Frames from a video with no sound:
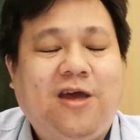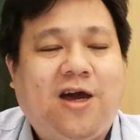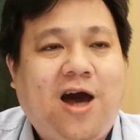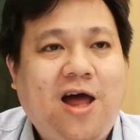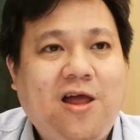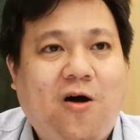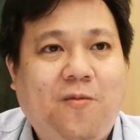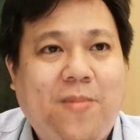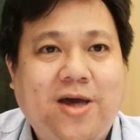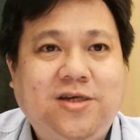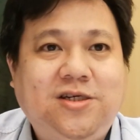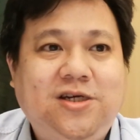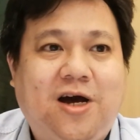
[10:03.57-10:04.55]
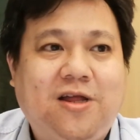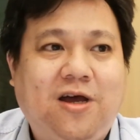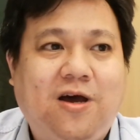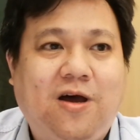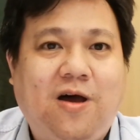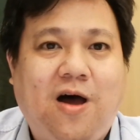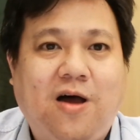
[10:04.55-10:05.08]
看好马来西亚的
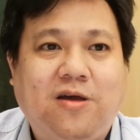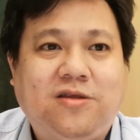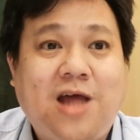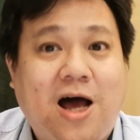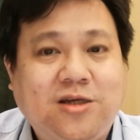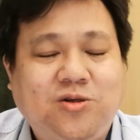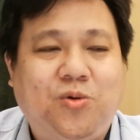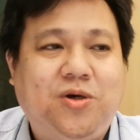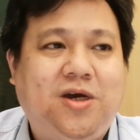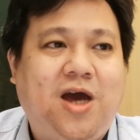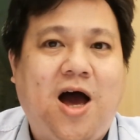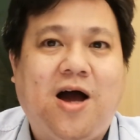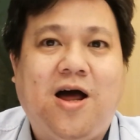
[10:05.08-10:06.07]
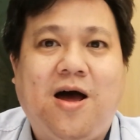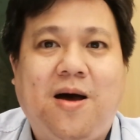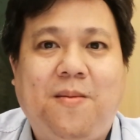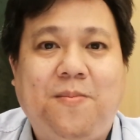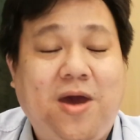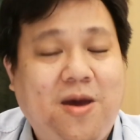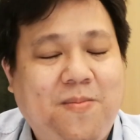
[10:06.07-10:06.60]
啊大众银行啊、
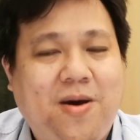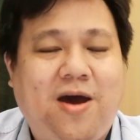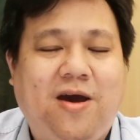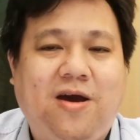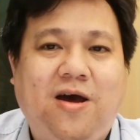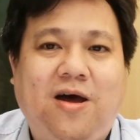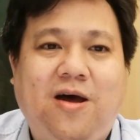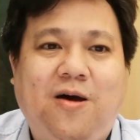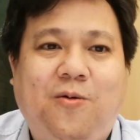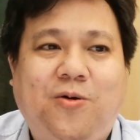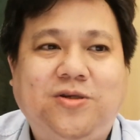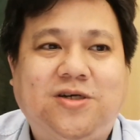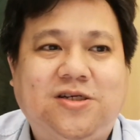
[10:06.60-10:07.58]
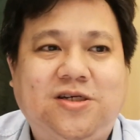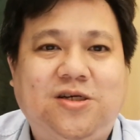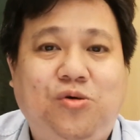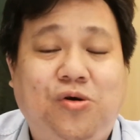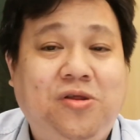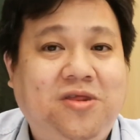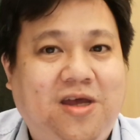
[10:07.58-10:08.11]
Maybank 啊，或者是
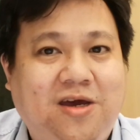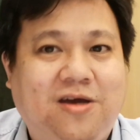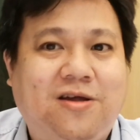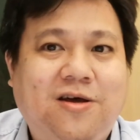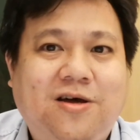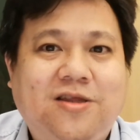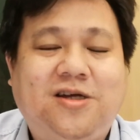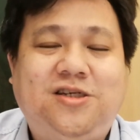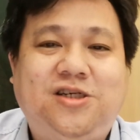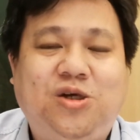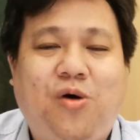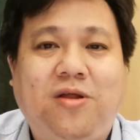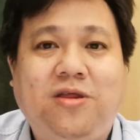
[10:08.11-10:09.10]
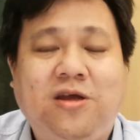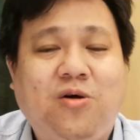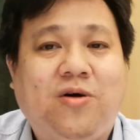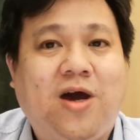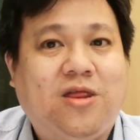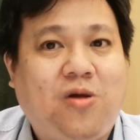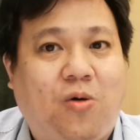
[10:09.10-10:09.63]
云顶的集团，你都
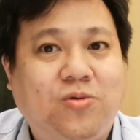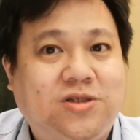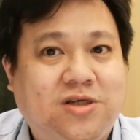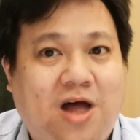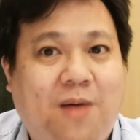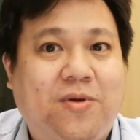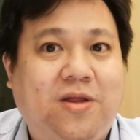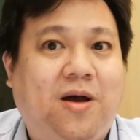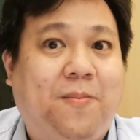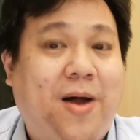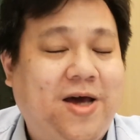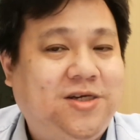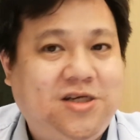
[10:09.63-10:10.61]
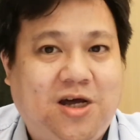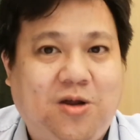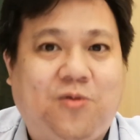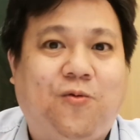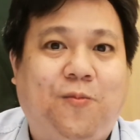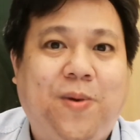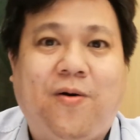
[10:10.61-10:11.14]
可以投资他们的马来西亚的
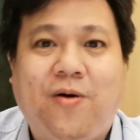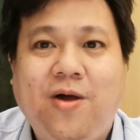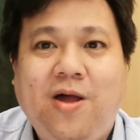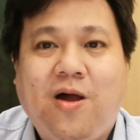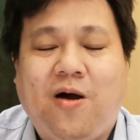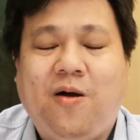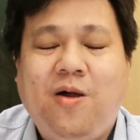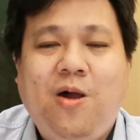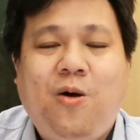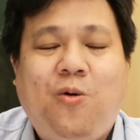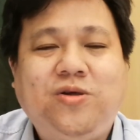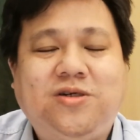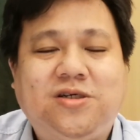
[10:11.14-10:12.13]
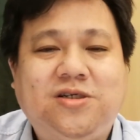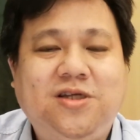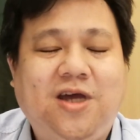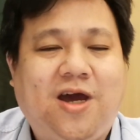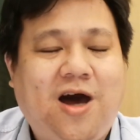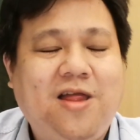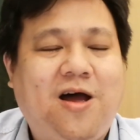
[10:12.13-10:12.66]
股票啊。或者是你
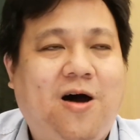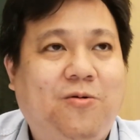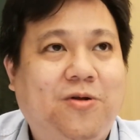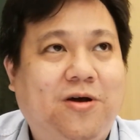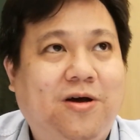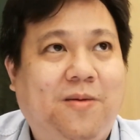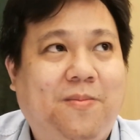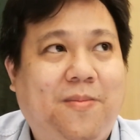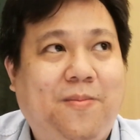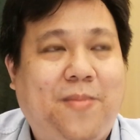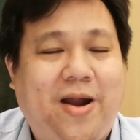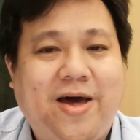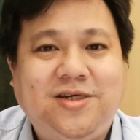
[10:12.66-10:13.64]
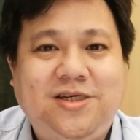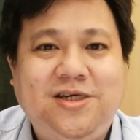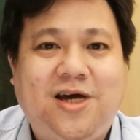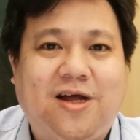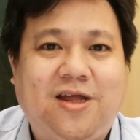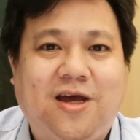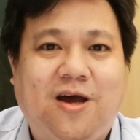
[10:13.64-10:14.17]
看好了马来西
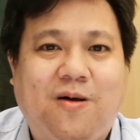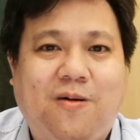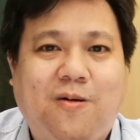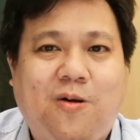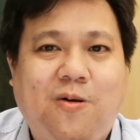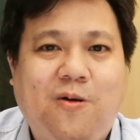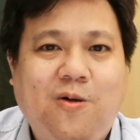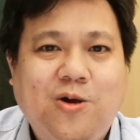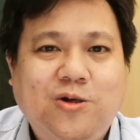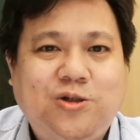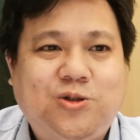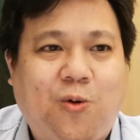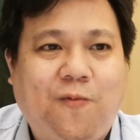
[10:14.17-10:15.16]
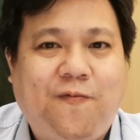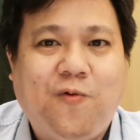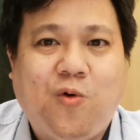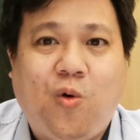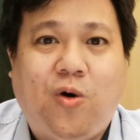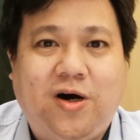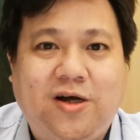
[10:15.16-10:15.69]
亚的首富
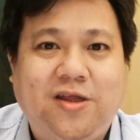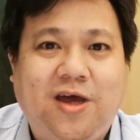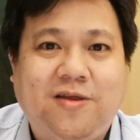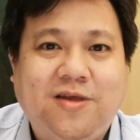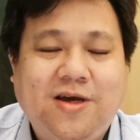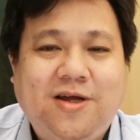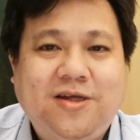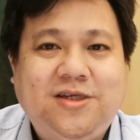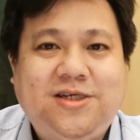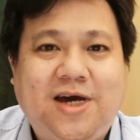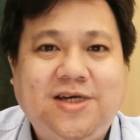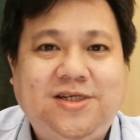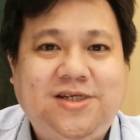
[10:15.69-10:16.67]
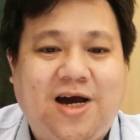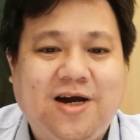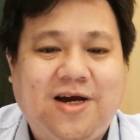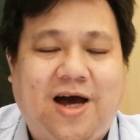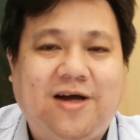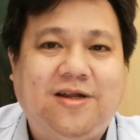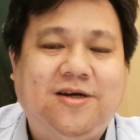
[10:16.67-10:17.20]
郭鹤年在香
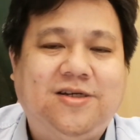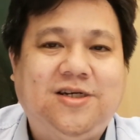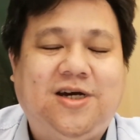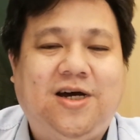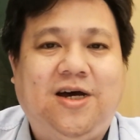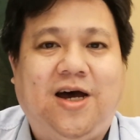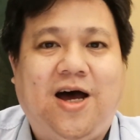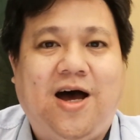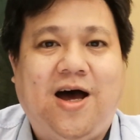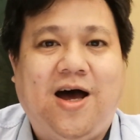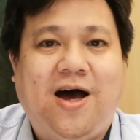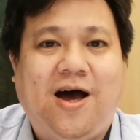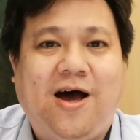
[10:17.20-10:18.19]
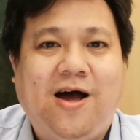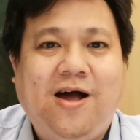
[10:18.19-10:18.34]
港的这个